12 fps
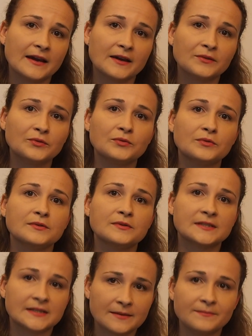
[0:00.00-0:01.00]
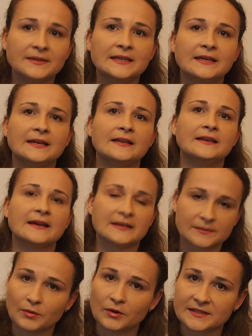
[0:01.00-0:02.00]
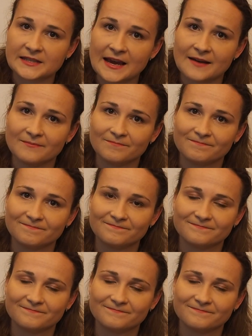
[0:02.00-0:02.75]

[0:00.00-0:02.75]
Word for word: yaitu Semtin Explosia.